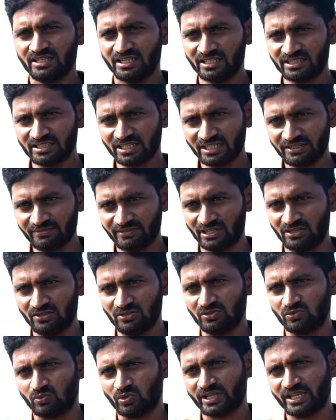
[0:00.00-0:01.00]
ఎందుకంటే వీళ్ళు
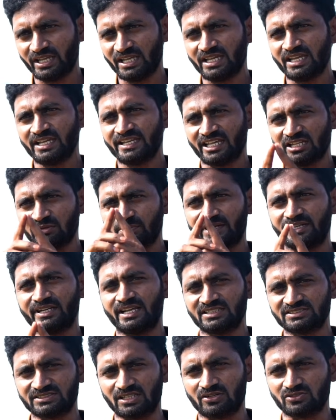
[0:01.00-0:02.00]
ఒకే
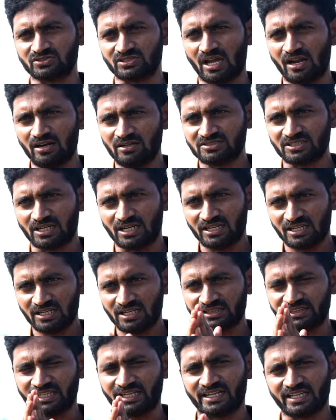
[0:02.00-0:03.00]
ఎదబెట్టేస్తారు సాల్ట్ సాల్ట్
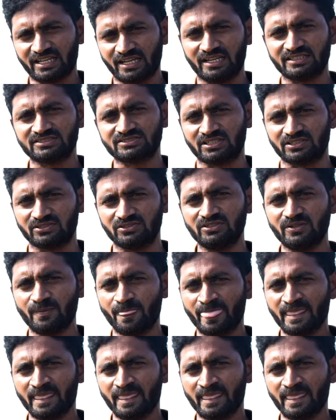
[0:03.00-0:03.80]
వెళ్ళి తిన్నగా వేస్తారు